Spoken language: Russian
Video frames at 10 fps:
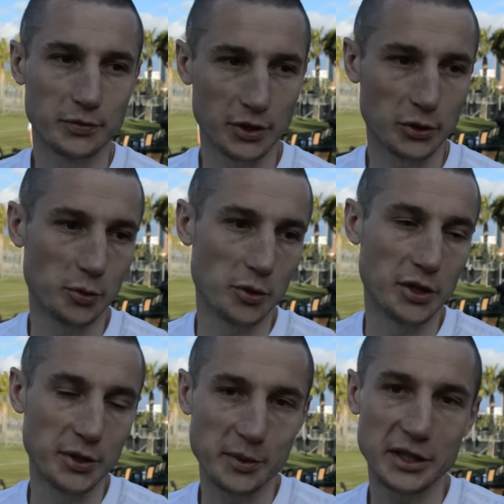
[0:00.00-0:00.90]
Я думаю,
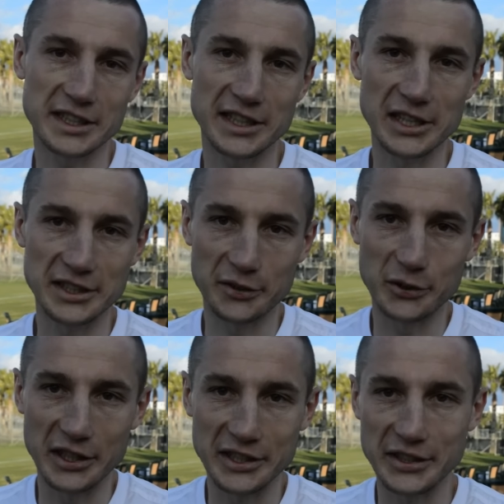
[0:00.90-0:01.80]
и мы остались
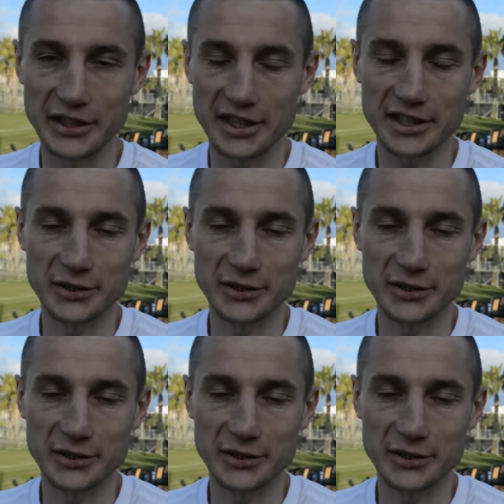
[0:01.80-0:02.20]
довольны, и тренера